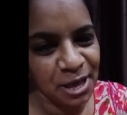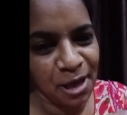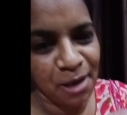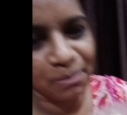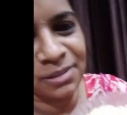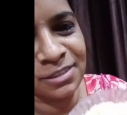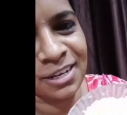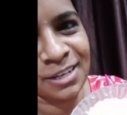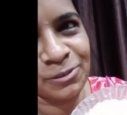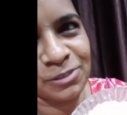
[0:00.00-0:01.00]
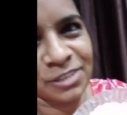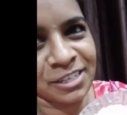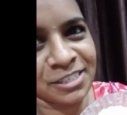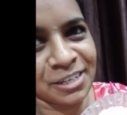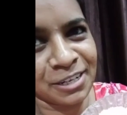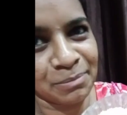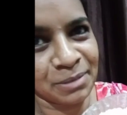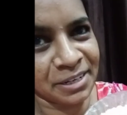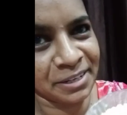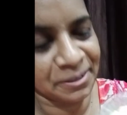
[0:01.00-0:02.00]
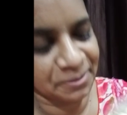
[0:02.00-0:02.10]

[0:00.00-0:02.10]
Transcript: ఆ బజ్జీలకు యూజ్ అయ్యే శనగపిండి